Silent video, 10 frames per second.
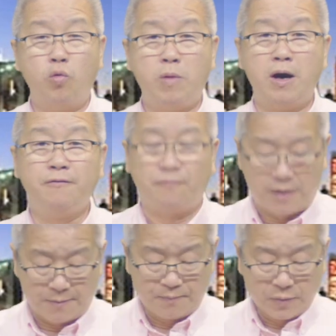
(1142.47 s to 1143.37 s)
mới, vân
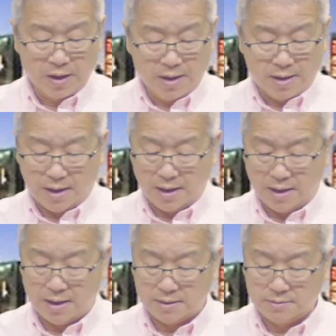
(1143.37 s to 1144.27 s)
vân.
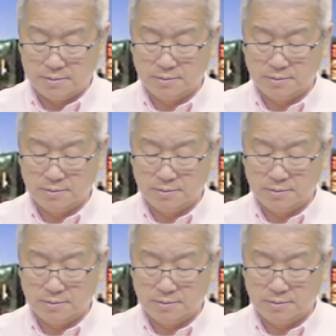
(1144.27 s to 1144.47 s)
À,